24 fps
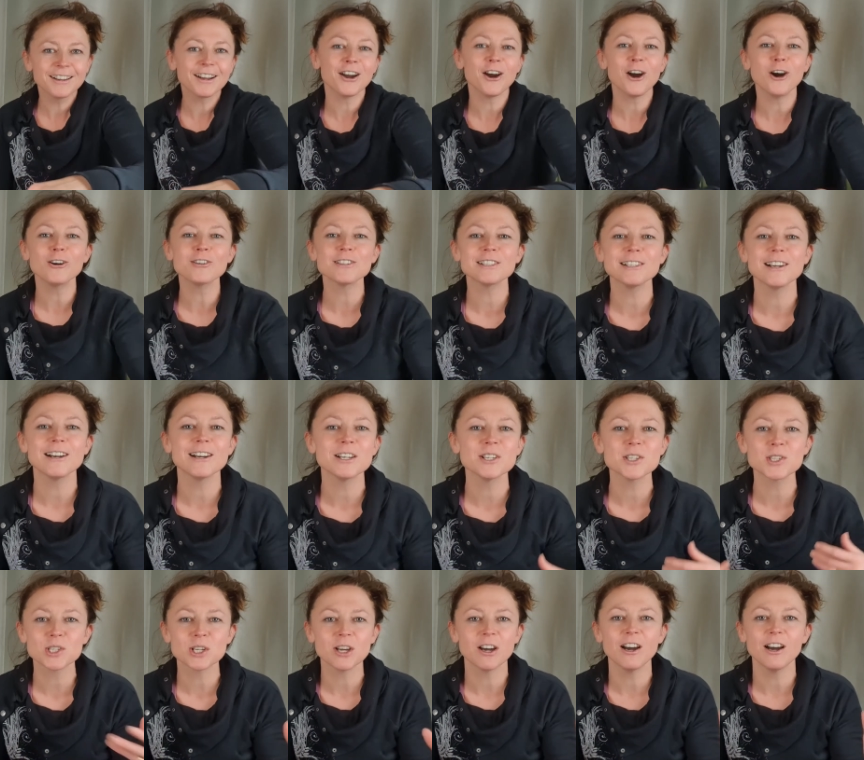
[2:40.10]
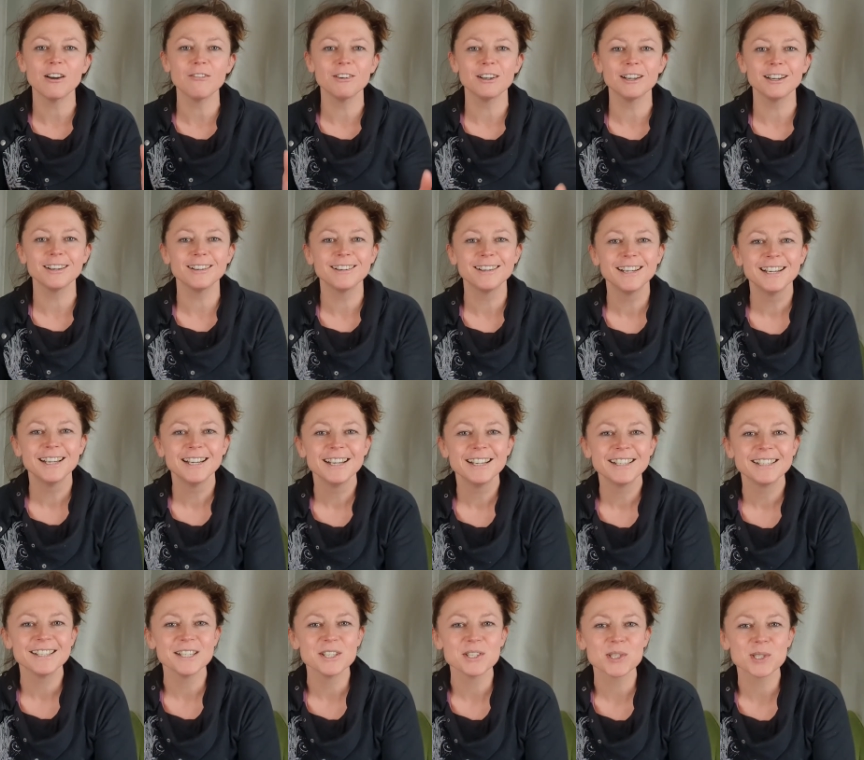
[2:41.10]
rauslasse, aber
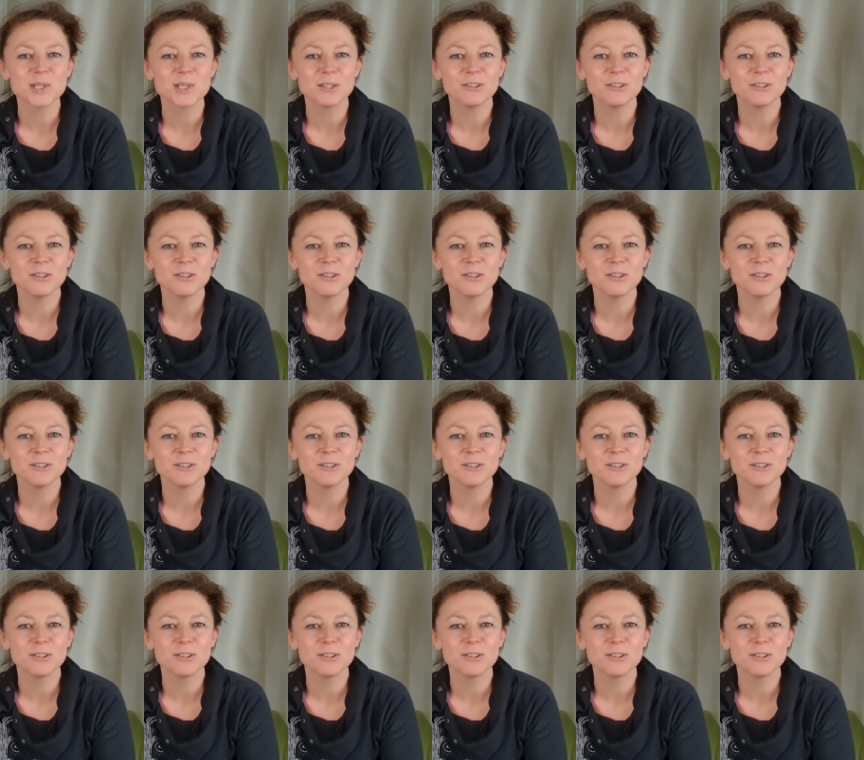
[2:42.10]
das